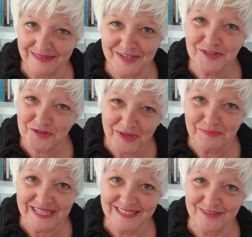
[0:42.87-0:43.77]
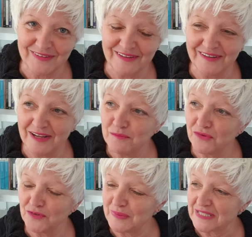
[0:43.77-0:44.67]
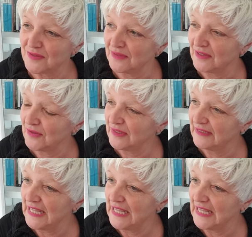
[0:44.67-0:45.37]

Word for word: euh, chouette personne, un amour de personne d'ailleurs.